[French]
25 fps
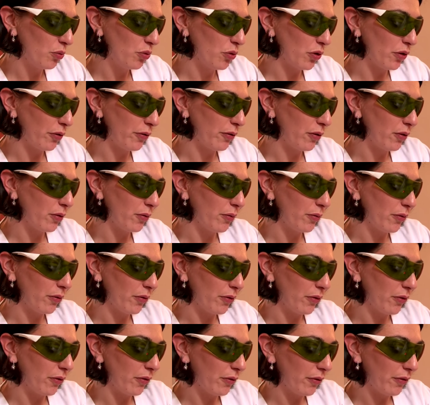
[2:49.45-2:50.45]
pour
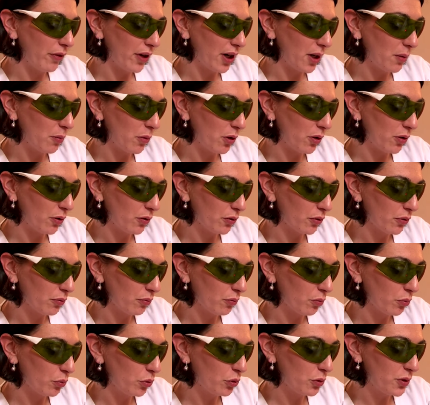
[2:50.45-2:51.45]

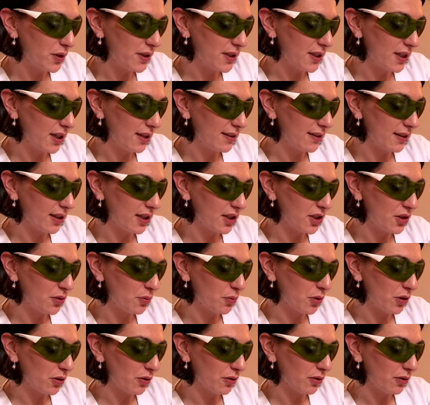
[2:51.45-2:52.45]
vraiment booster le
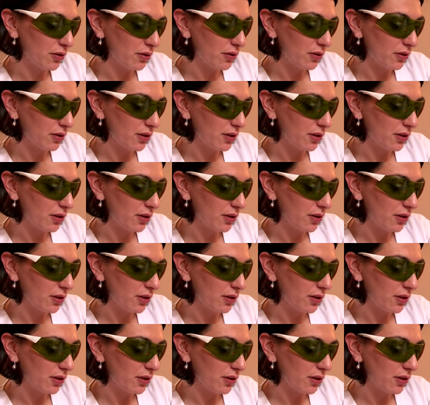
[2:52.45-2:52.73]
traitement